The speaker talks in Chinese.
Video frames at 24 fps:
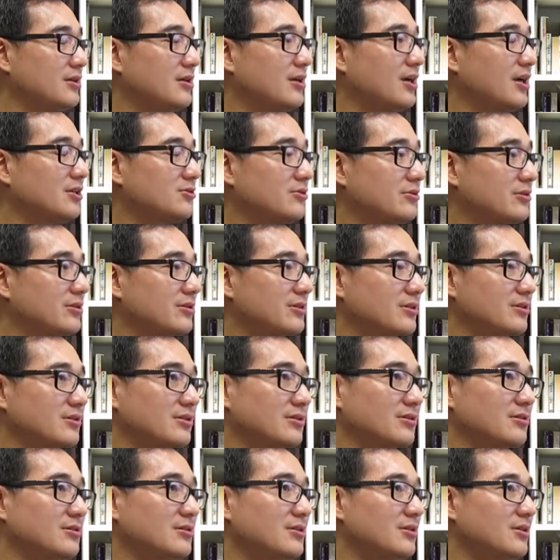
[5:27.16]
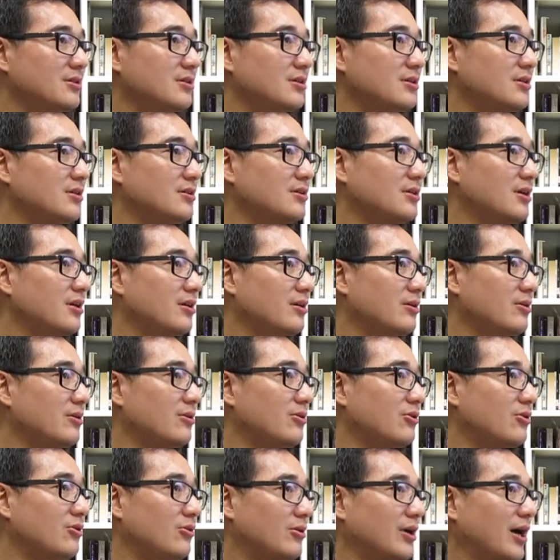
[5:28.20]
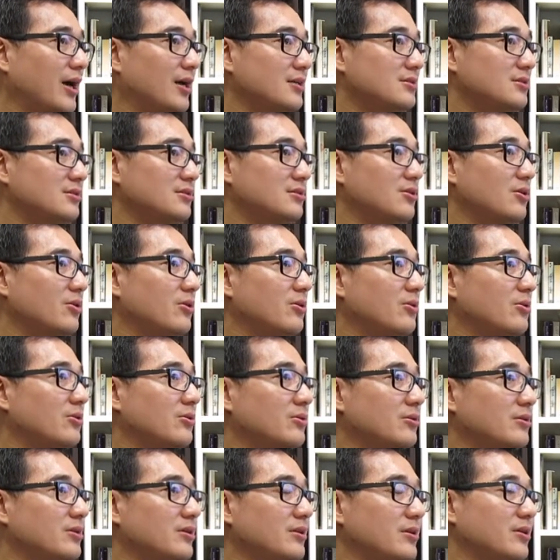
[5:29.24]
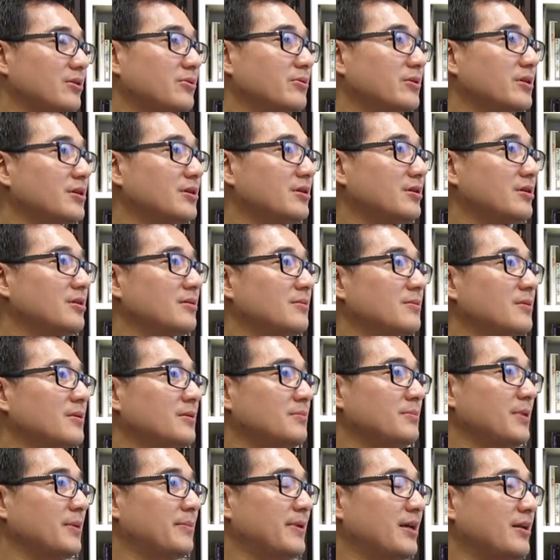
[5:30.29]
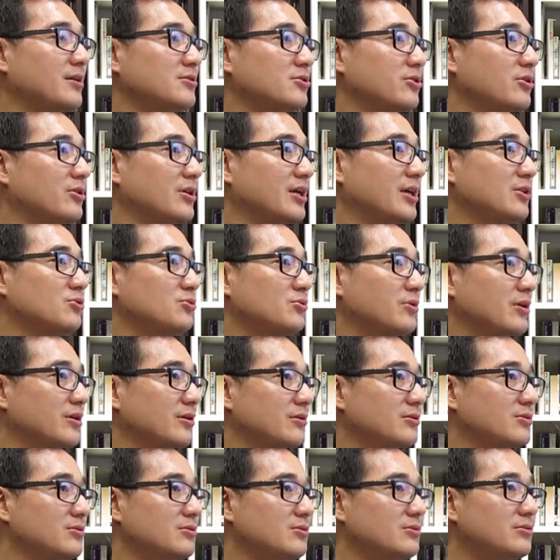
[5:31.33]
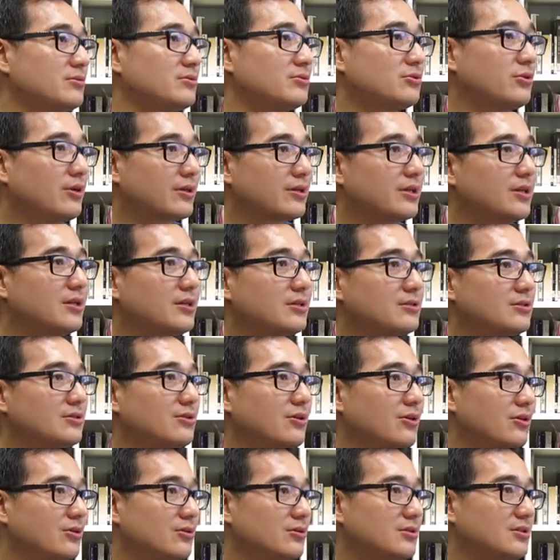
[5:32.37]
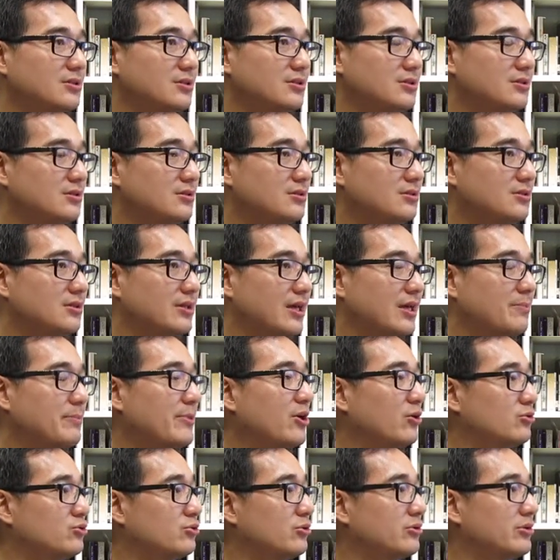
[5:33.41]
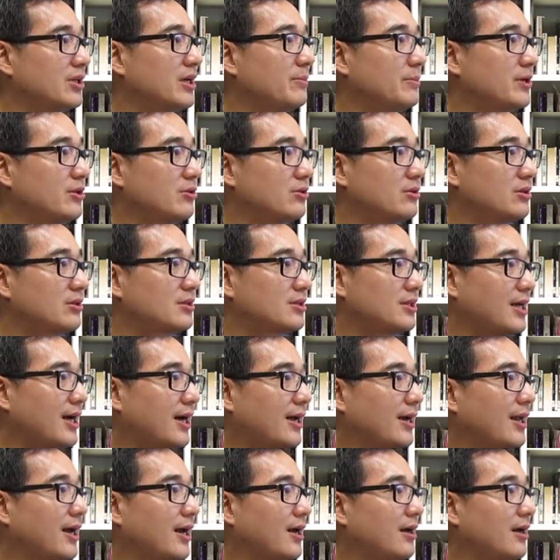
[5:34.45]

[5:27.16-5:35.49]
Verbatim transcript: 啊，所以到后来之后，因为爸爸那时候刚创创业的时候，也没有做那么大了，